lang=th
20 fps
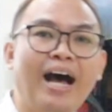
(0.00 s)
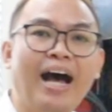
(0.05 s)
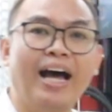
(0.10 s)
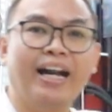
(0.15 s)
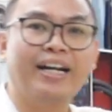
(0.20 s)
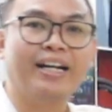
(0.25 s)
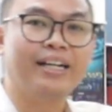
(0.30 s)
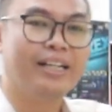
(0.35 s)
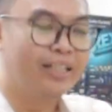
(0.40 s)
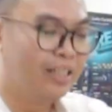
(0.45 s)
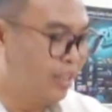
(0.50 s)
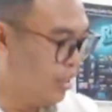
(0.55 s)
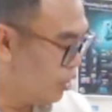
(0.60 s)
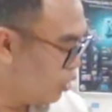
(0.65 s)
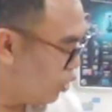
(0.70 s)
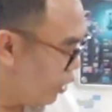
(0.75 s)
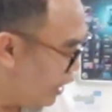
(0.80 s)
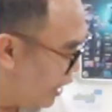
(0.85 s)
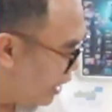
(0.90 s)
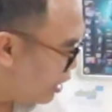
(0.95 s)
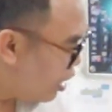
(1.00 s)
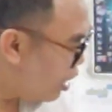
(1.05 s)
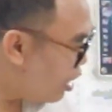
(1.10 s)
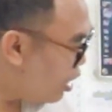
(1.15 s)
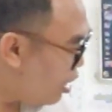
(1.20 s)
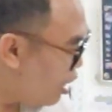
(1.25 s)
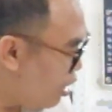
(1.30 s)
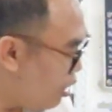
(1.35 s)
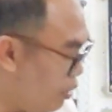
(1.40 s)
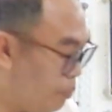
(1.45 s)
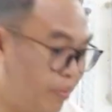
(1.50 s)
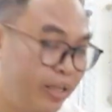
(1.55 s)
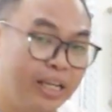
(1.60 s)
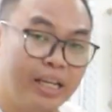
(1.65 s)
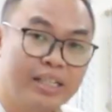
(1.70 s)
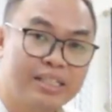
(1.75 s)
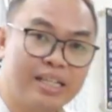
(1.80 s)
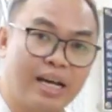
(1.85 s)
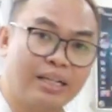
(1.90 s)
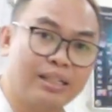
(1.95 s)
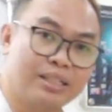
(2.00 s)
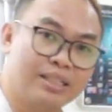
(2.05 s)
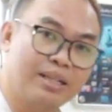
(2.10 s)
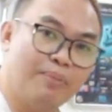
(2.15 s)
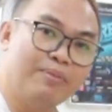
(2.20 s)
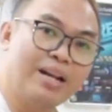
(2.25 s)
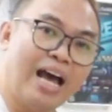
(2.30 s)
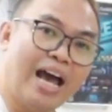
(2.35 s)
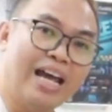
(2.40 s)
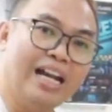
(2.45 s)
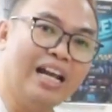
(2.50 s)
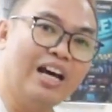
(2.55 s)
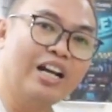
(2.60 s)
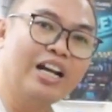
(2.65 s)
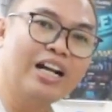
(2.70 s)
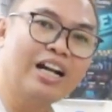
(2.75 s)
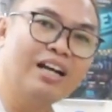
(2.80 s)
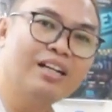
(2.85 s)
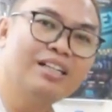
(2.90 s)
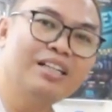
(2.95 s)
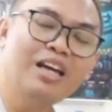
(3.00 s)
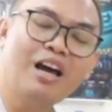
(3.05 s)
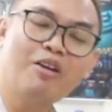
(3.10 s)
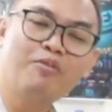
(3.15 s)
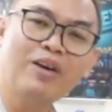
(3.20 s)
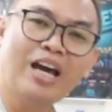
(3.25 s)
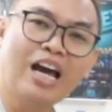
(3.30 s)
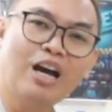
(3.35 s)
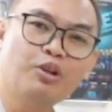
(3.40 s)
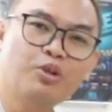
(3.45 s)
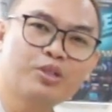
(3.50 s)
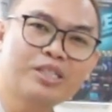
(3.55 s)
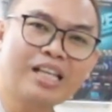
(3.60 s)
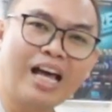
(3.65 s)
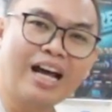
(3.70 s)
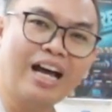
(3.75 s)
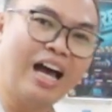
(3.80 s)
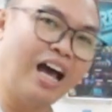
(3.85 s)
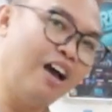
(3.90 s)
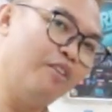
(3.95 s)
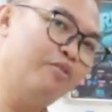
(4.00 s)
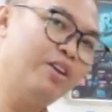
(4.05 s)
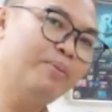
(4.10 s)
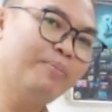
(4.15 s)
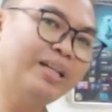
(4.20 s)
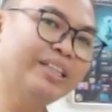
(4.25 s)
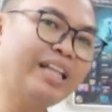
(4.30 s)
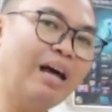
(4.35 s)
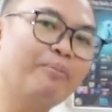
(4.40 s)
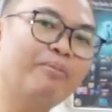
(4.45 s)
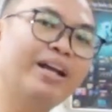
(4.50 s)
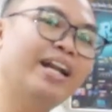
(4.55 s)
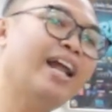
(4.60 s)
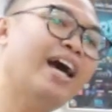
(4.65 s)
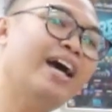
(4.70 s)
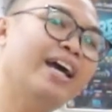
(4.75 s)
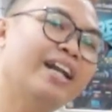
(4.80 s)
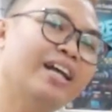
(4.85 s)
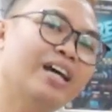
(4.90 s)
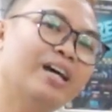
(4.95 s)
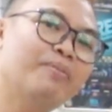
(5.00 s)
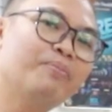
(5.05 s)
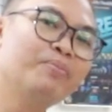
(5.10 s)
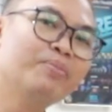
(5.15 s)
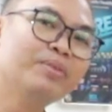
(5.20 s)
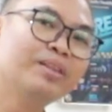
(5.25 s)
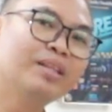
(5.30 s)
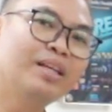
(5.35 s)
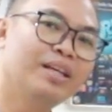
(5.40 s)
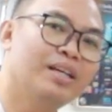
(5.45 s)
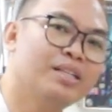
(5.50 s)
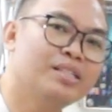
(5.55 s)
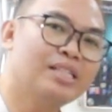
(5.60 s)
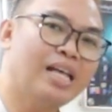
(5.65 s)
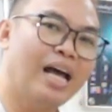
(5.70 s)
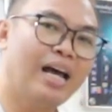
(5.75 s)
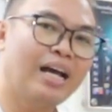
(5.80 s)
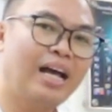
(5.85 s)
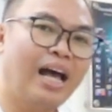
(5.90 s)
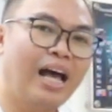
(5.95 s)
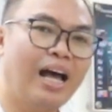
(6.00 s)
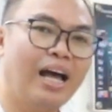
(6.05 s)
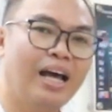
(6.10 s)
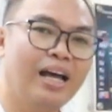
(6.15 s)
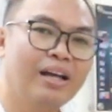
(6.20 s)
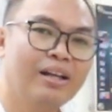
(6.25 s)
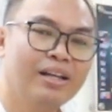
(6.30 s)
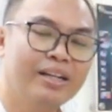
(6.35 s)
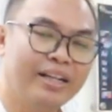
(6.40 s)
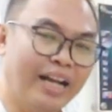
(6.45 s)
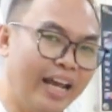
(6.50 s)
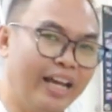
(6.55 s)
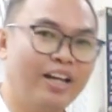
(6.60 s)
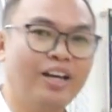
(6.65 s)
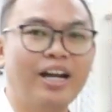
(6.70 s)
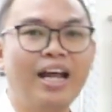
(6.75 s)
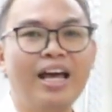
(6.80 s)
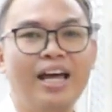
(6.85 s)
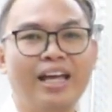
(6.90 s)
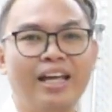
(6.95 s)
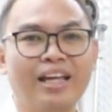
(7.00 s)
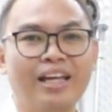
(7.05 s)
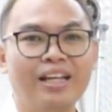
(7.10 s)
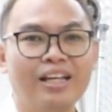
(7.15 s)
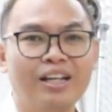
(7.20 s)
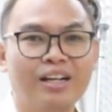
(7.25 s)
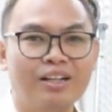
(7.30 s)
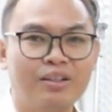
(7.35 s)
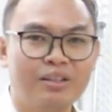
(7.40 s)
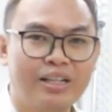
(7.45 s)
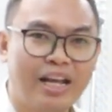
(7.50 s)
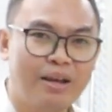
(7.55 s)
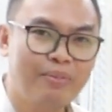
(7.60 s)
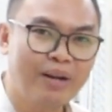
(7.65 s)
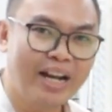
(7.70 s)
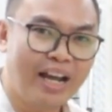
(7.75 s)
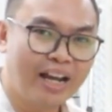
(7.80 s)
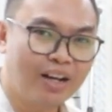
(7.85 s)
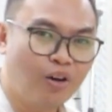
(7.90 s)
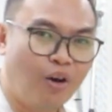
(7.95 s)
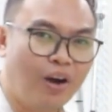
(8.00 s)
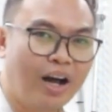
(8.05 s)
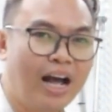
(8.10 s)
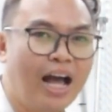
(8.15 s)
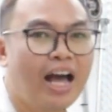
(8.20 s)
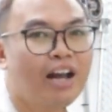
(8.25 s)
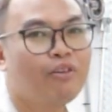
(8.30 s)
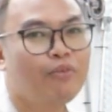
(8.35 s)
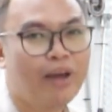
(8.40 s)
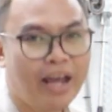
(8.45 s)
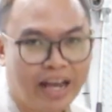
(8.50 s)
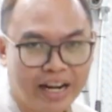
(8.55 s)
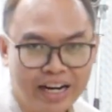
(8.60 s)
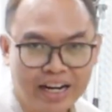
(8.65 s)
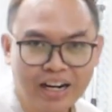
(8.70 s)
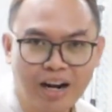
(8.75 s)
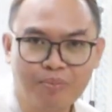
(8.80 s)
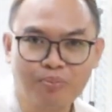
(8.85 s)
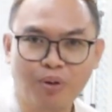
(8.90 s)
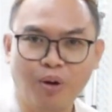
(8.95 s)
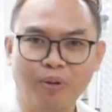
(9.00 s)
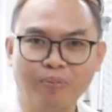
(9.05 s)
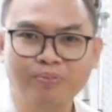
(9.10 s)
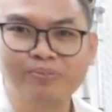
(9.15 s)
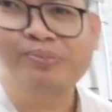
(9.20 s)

บาทตัวนี้ก็มีจัดจำหน่ายแล้วนะครับที่ฮาร์ดแวร์เฮ้าส์ทุกสาขาวิ่งไปตำกันได้นะครับที่สาขาไหนก็ได้ในแผนกของฮาร์ดแวร์นะครับผม